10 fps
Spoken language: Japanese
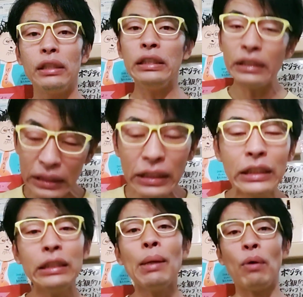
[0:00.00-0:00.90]
一
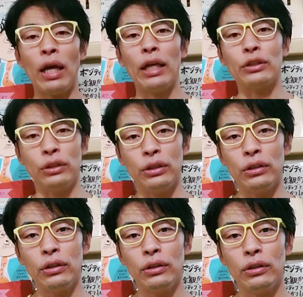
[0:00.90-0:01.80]
日でも早く
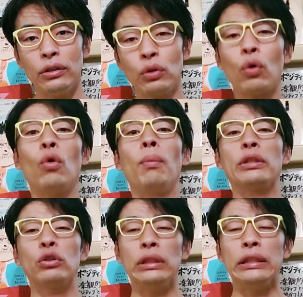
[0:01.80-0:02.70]
そこの場
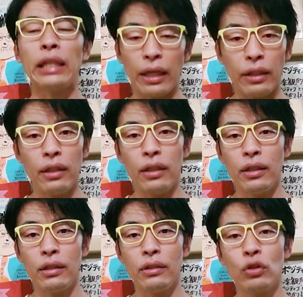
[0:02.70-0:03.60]
所に行きたい
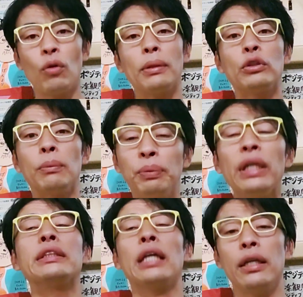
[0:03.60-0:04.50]
その場所で
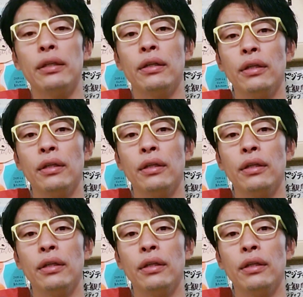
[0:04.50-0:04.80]
プレーしたい